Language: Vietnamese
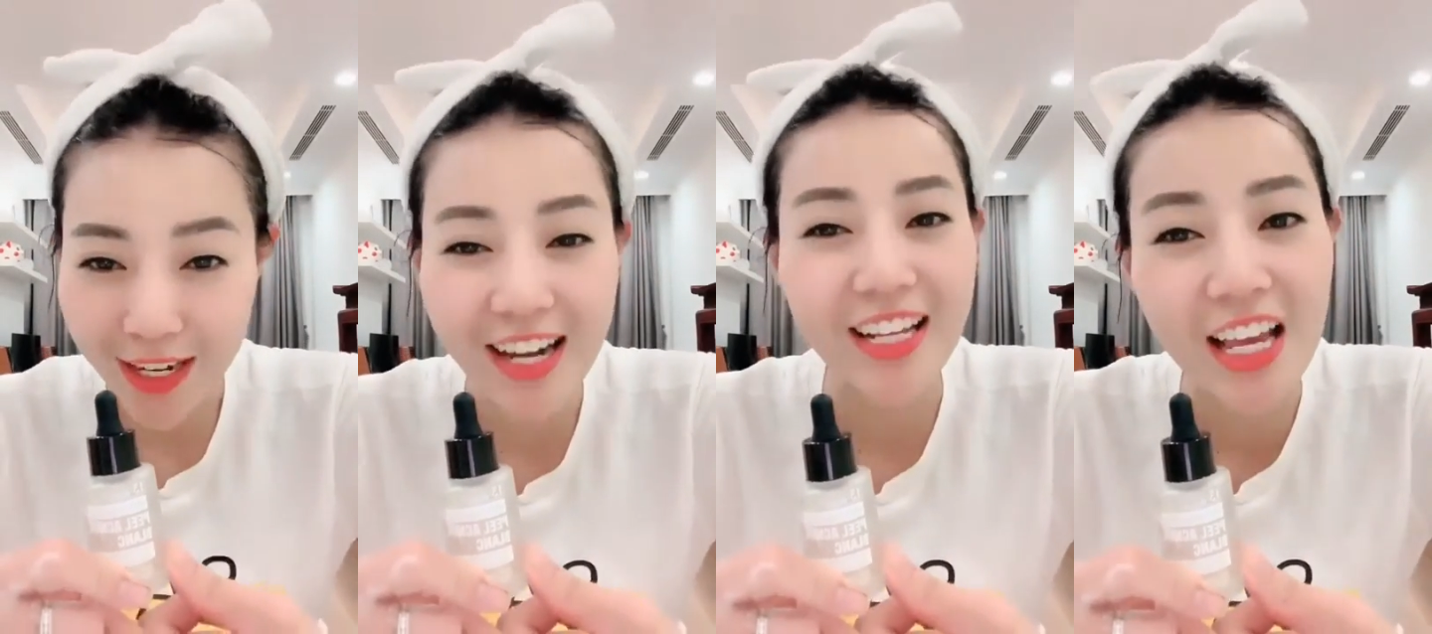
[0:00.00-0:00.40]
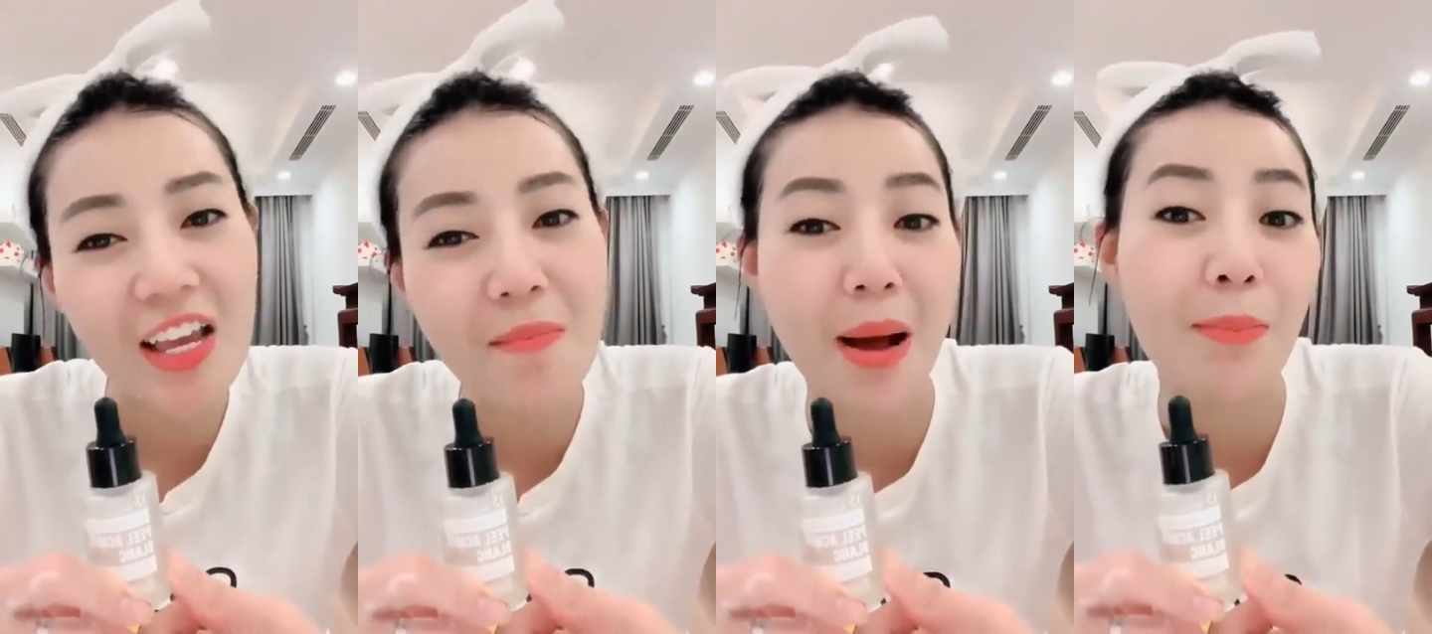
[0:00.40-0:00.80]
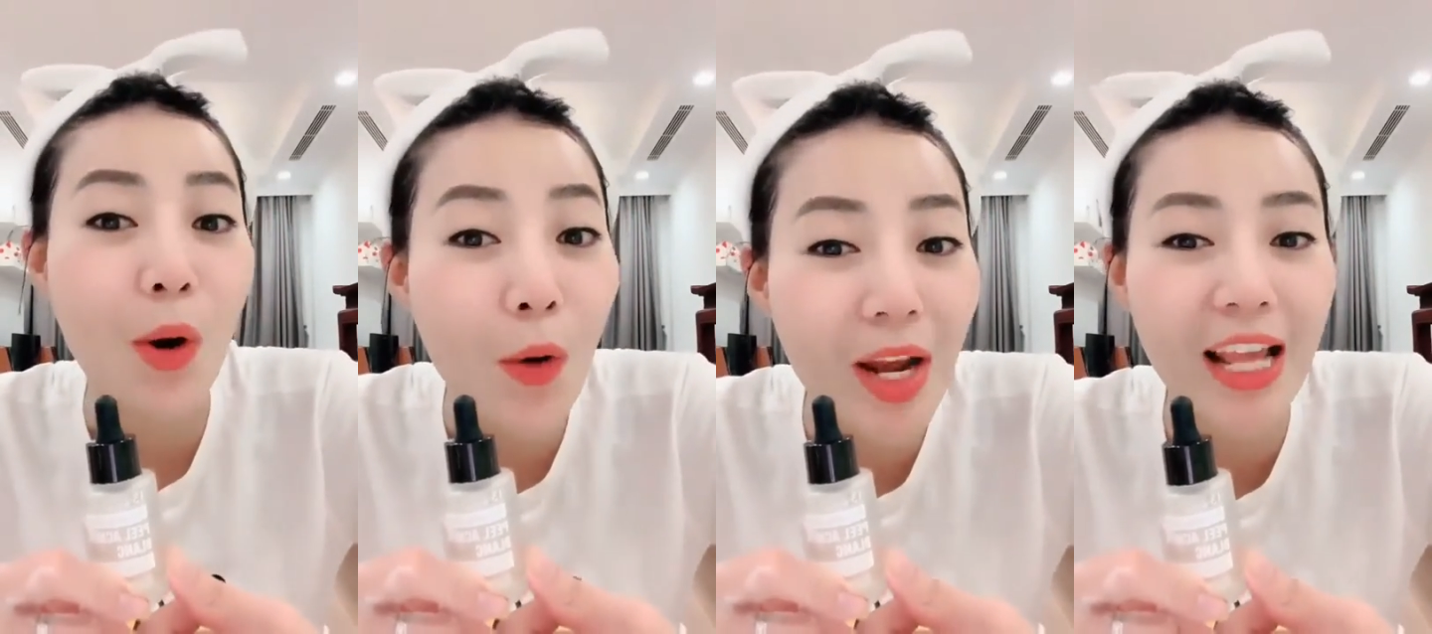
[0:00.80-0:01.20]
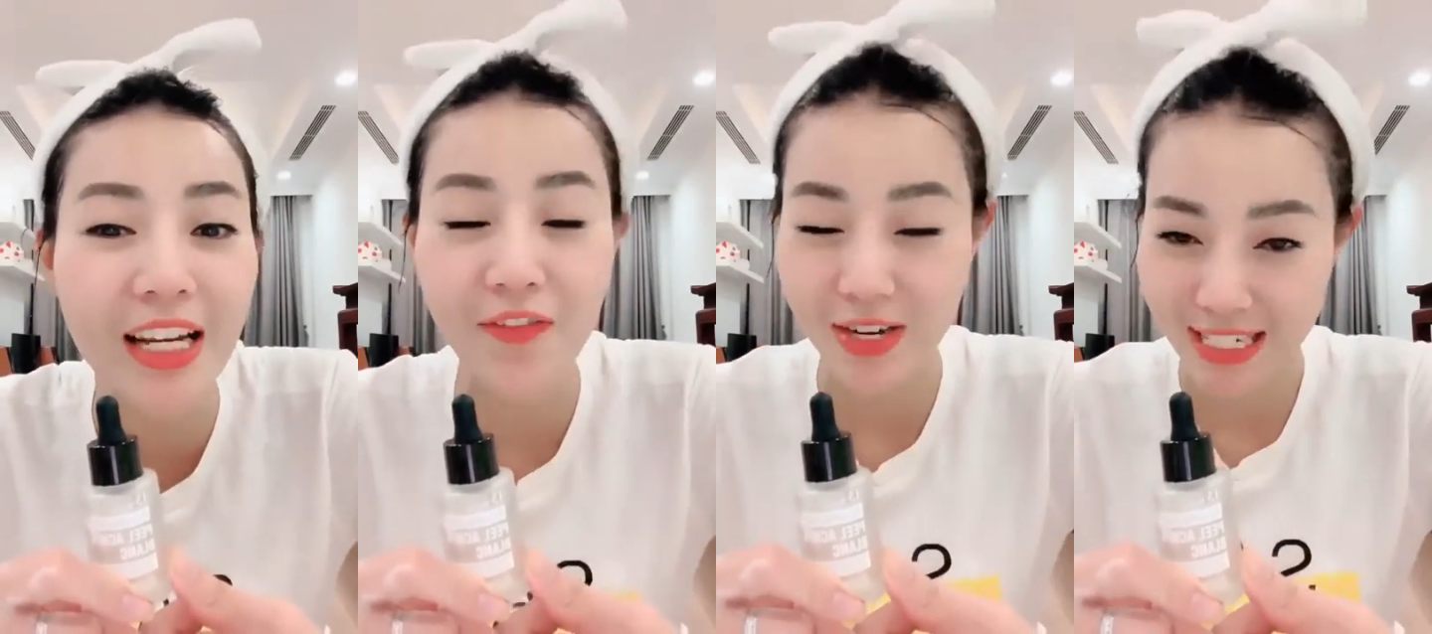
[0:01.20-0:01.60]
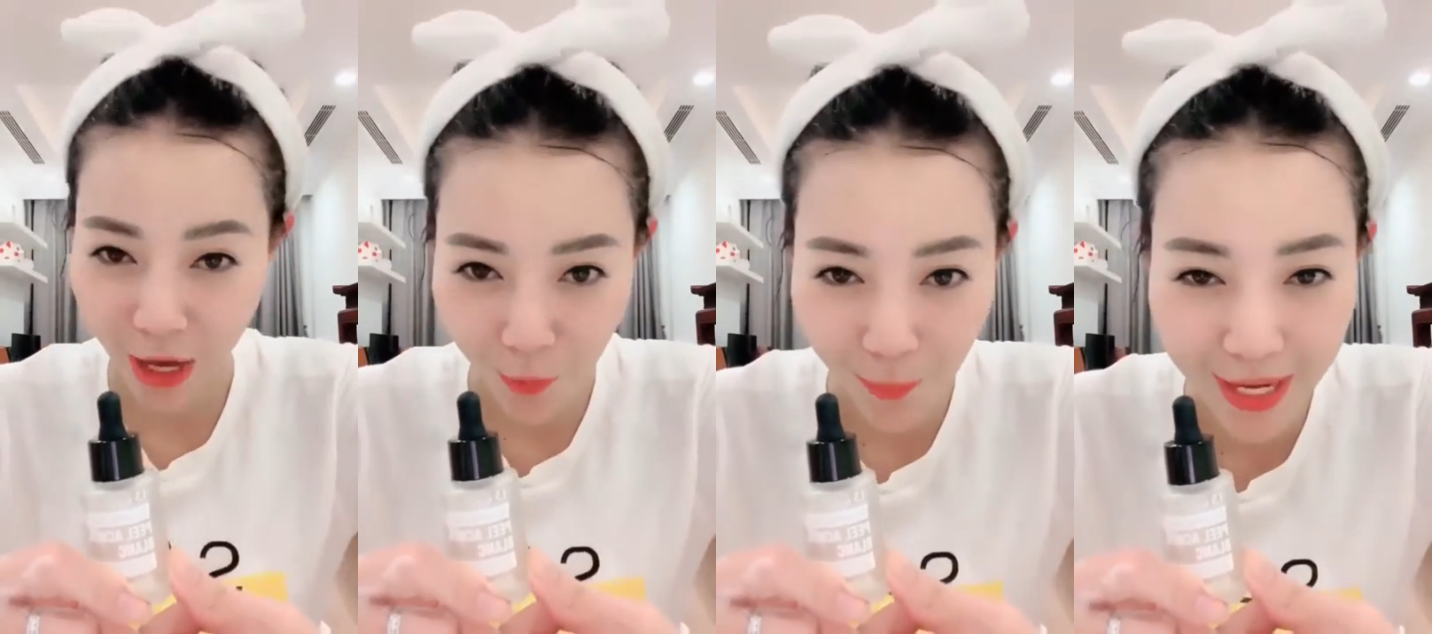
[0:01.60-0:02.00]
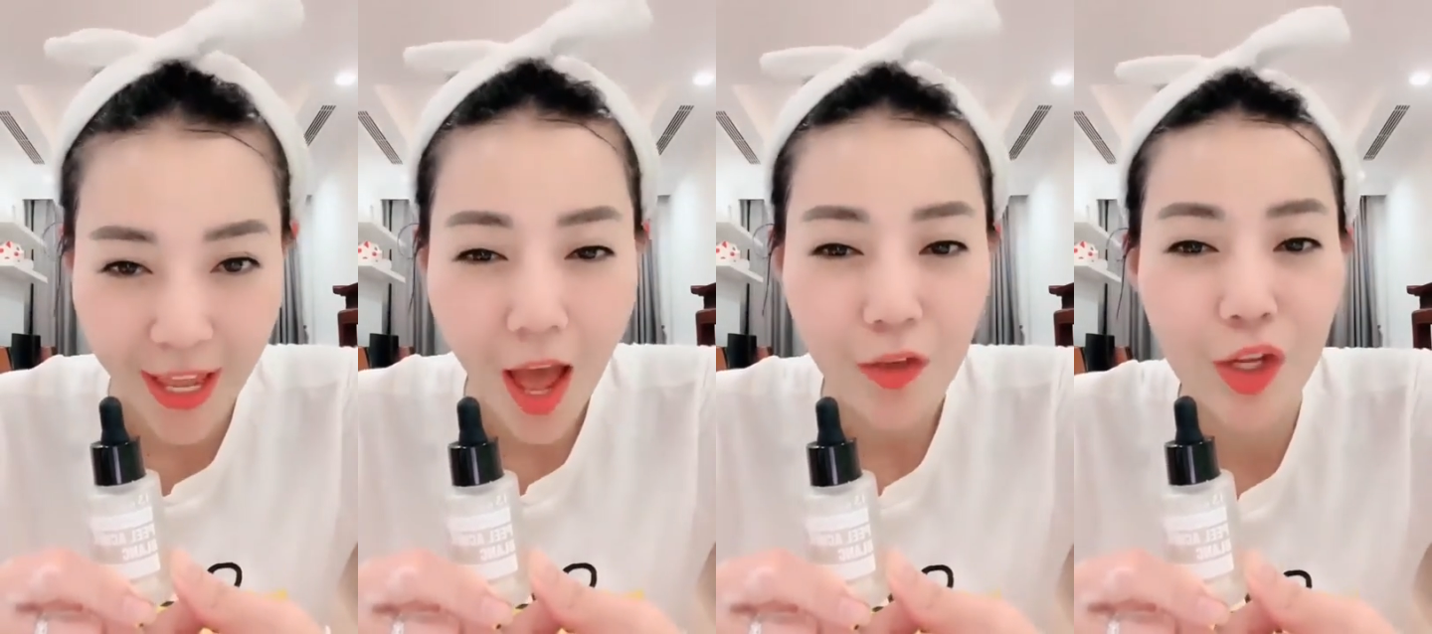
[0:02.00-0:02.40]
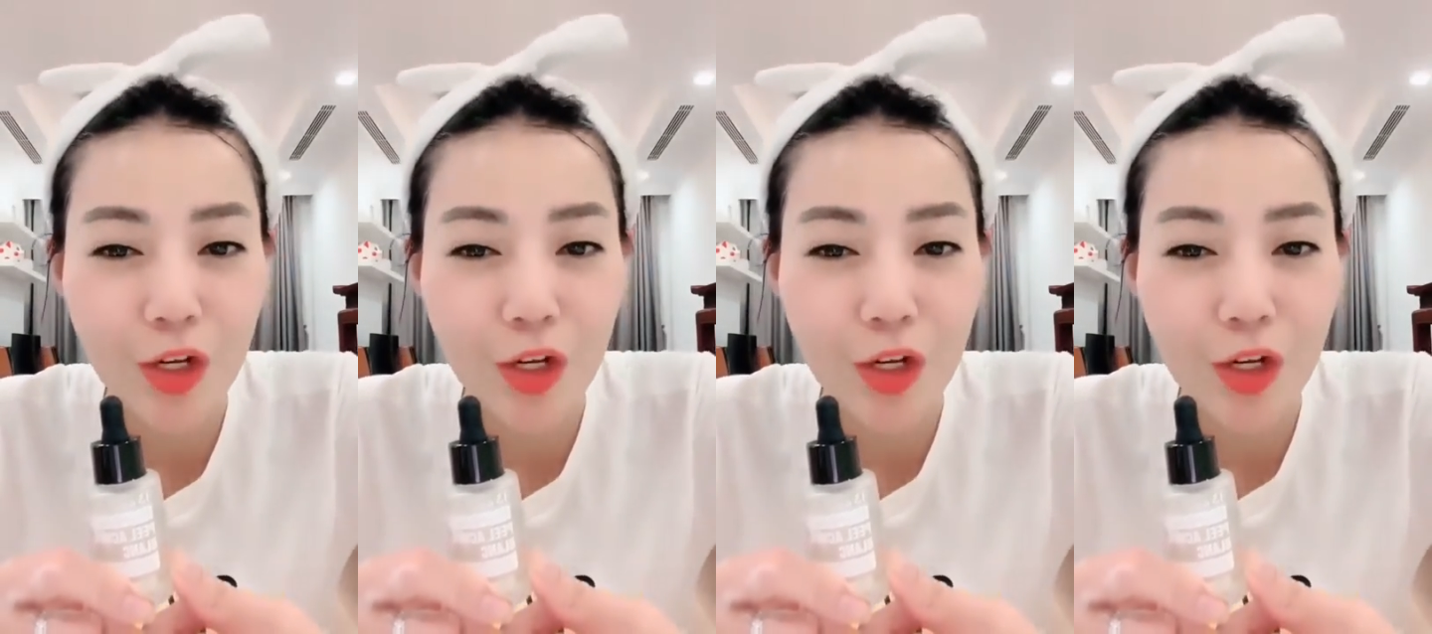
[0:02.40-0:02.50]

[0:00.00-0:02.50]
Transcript: Thế nên khi mà bôi lên cái phần da của mình